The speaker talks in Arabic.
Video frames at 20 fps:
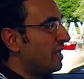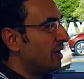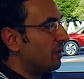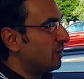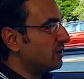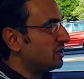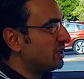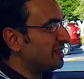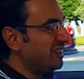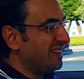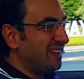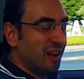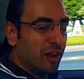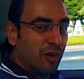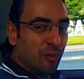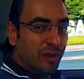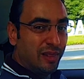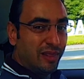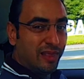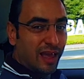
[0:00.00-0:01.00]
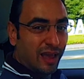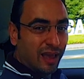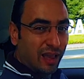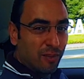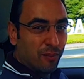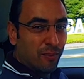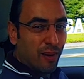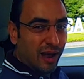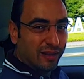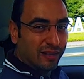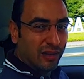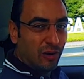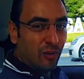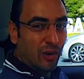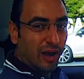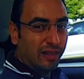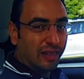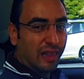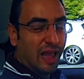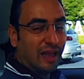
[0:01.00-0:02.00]
وجدت انه بدك بعض
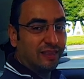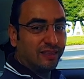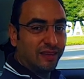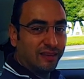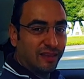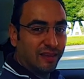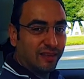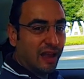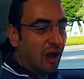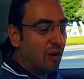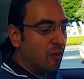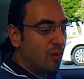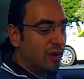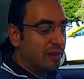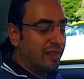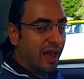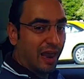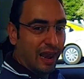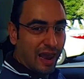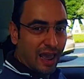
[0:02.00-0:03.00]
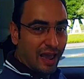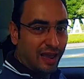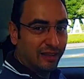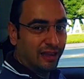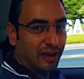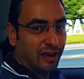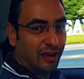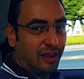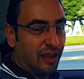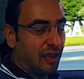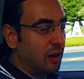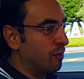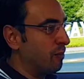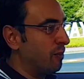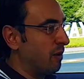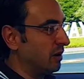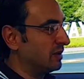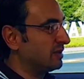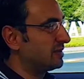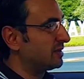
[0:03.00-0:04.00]
الوقت لحتى تتعود على هذا الجير
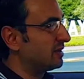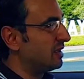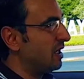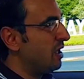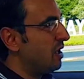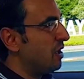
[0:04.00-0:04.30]
بوكس